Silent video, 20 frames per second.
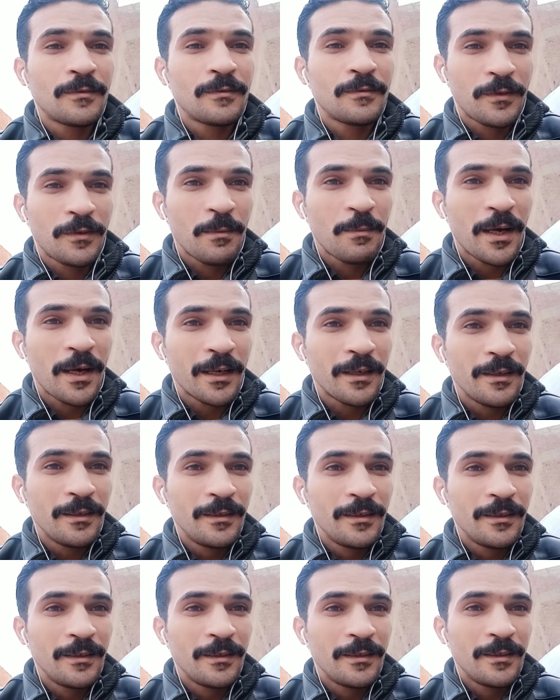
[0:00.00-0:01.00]
فاهم حاجه
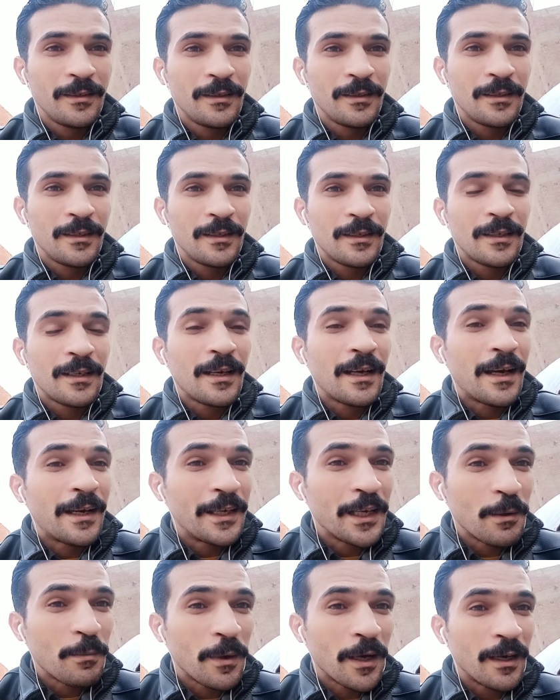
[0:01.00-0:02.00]

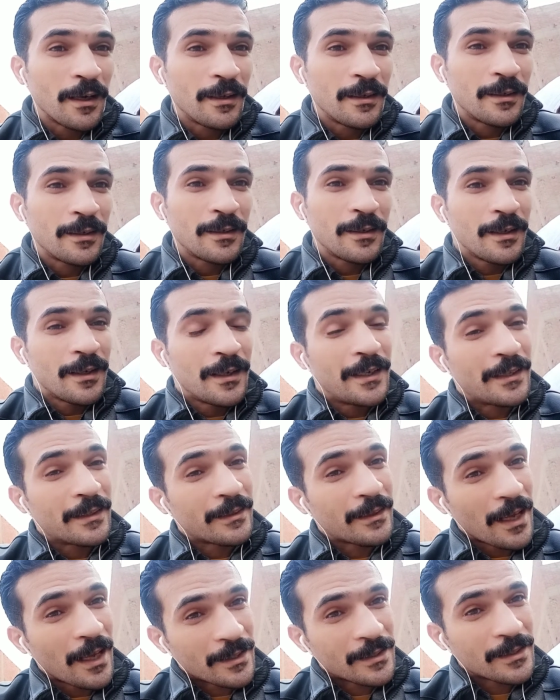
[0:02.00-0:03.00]
هيبقى
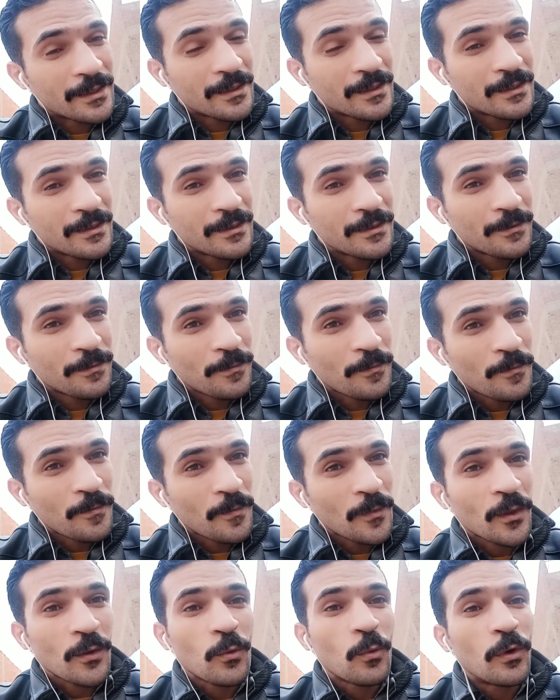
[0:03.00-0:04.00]
التاكس
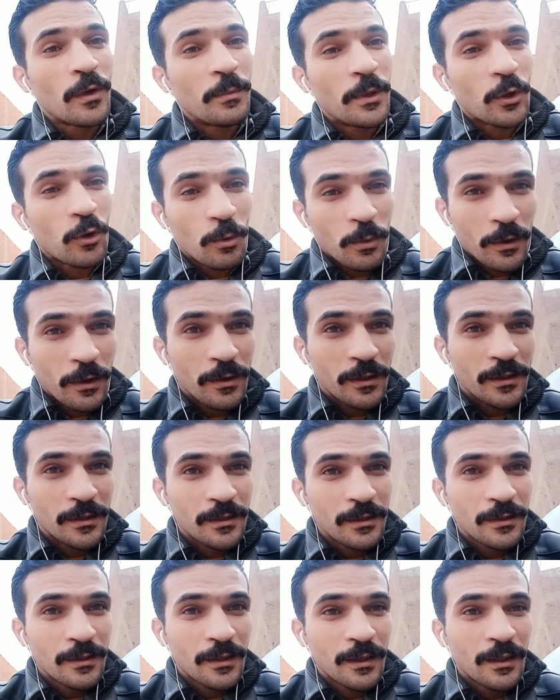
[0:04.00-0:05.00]
والميكروباص
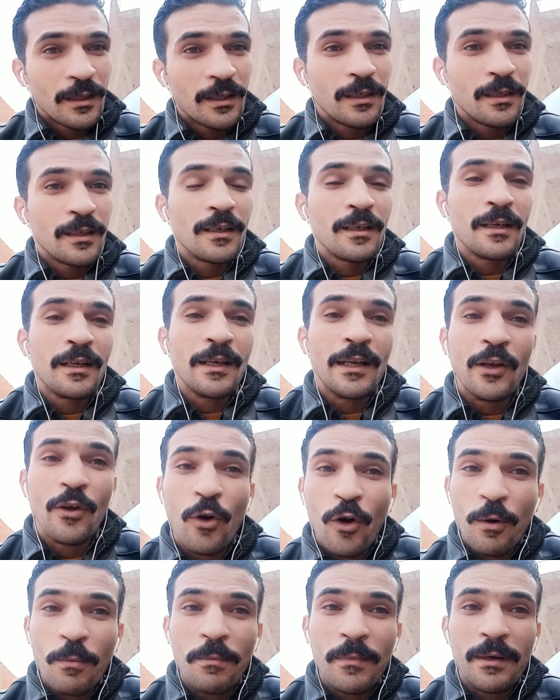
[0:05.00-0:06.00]
اللي
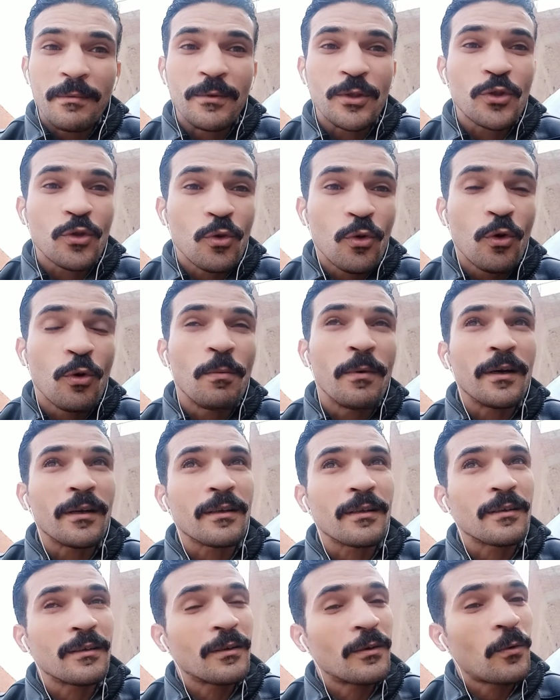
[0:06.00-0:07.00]
هم مش اوبر
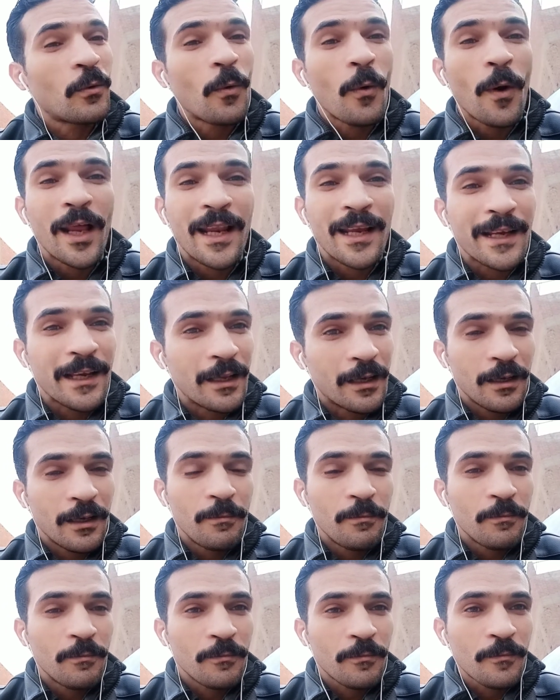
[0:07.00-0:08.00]
ولا كريم
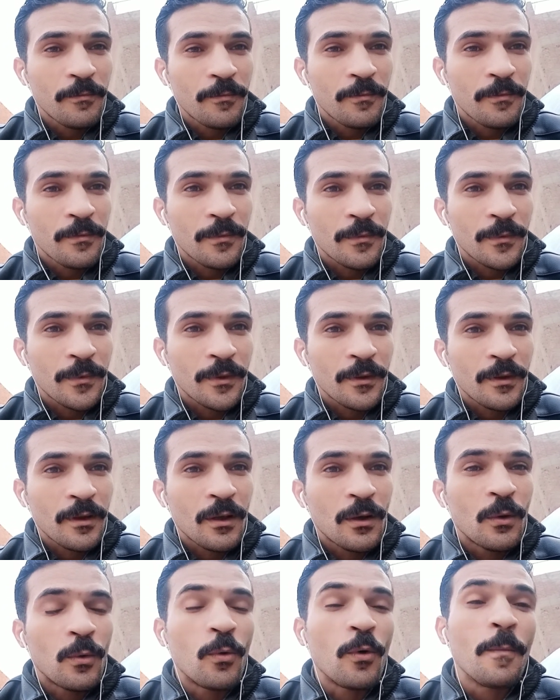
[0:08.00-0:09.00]

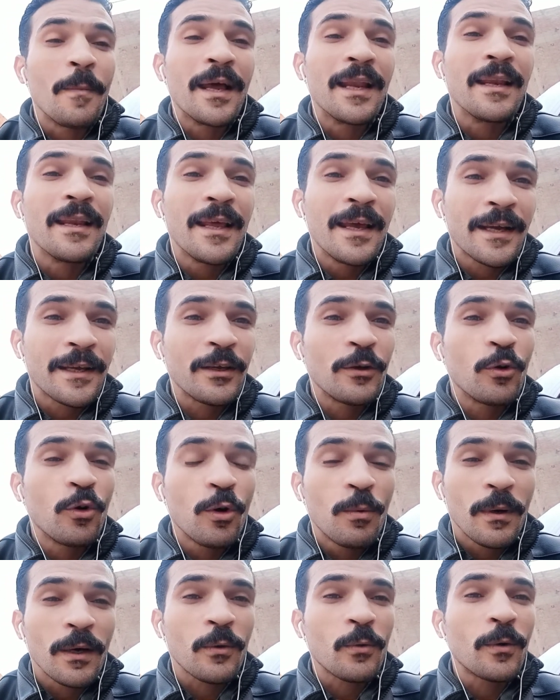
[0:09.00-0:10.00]
وملاكي
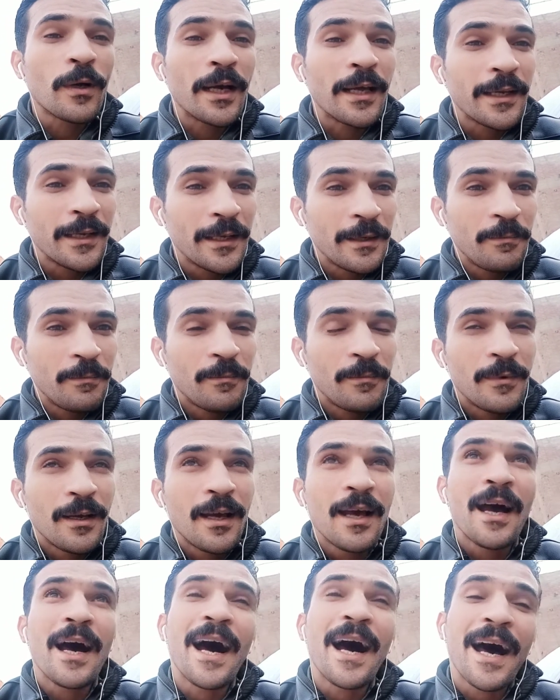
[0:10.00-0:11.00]
اوبر وكريم
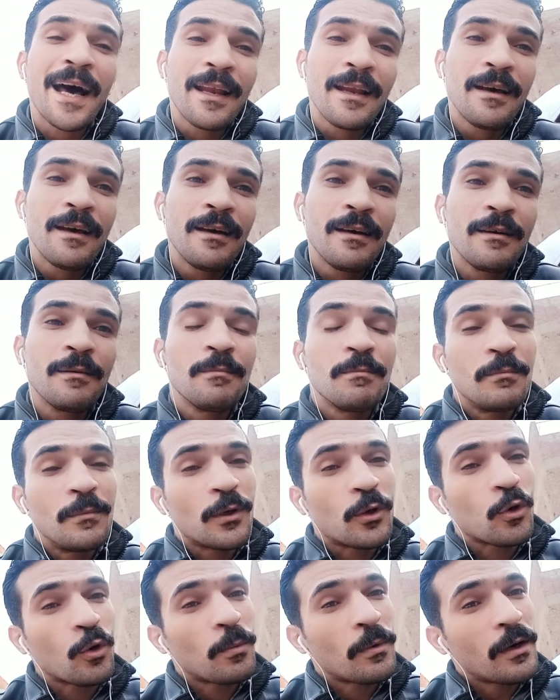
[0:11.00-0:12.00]
على
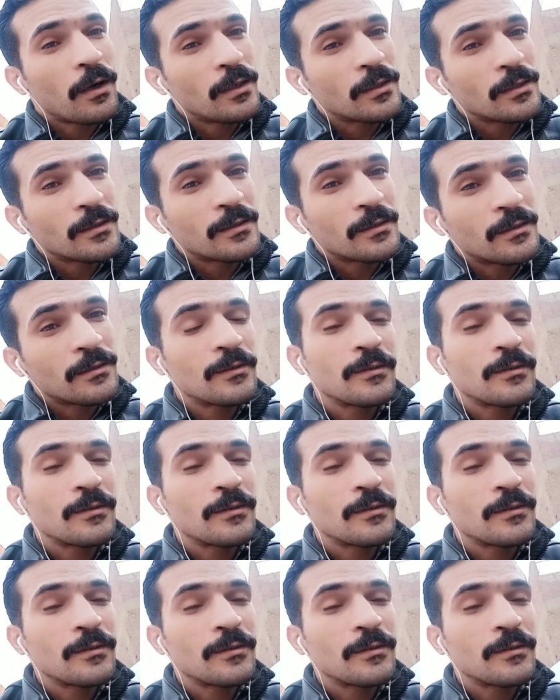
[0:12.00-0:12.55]
ميكروباص